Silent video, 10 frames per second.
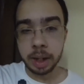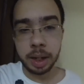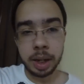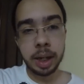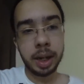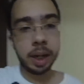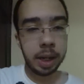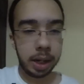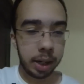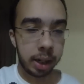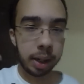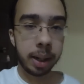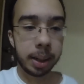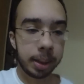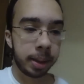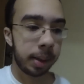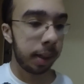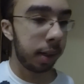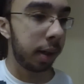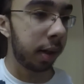E...
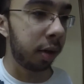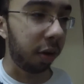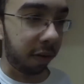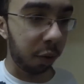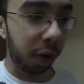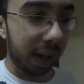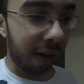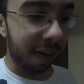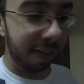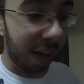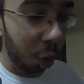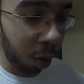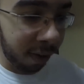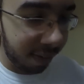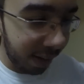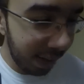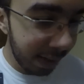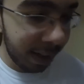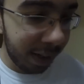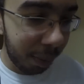Nossa, eu tenho que lavar essa louça,
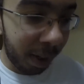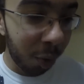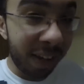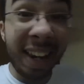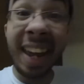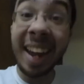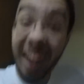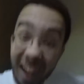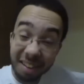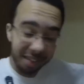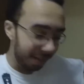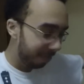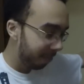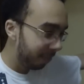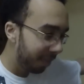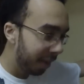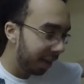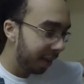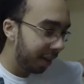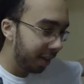porque não tem ninguém em casa
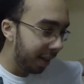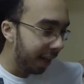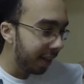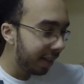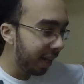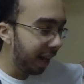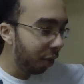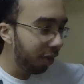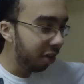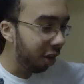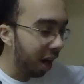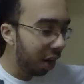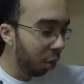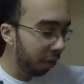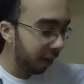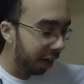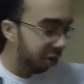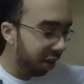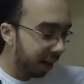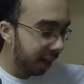né? E aí eu deixei uma louça aqui
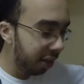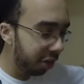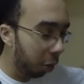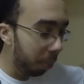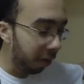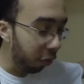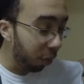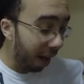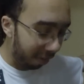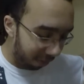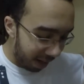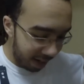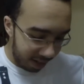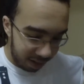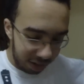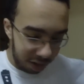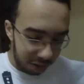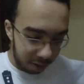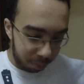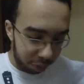gigante que eu preciso lavar,
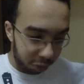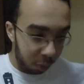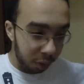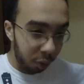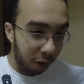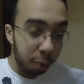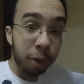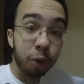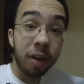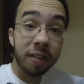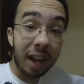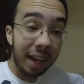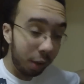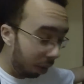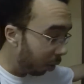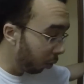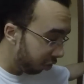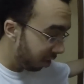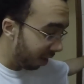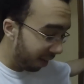pois quando as pessoas saíram a
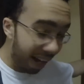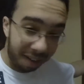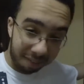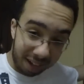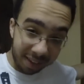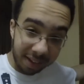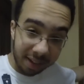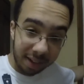louça estava lavada.